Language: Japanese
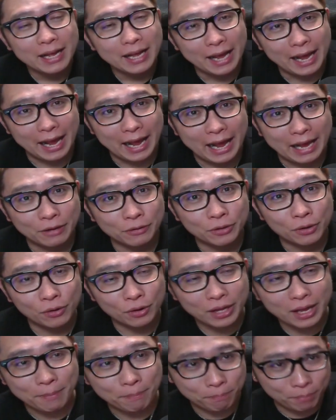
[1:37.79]
えー、いうとこ
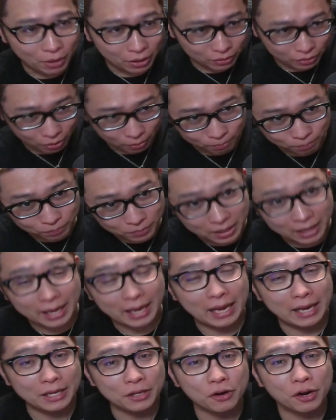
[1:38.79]
ろで、ピロッと
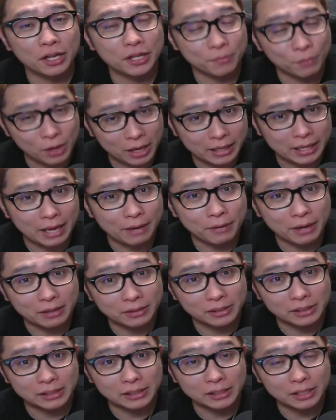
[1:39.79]
えー、広げてもらって
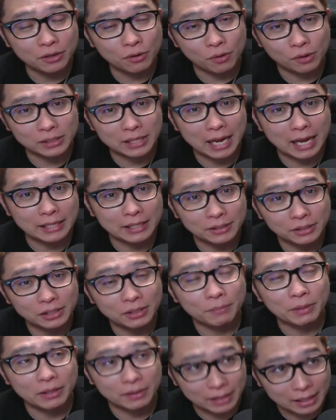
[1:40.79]
FX GG の口座解説し
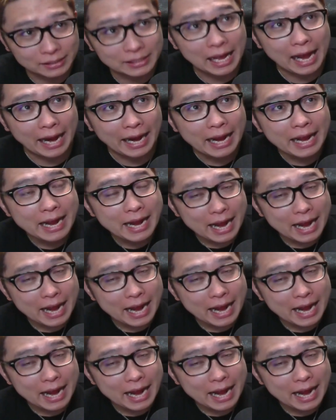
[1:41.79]
てみてください。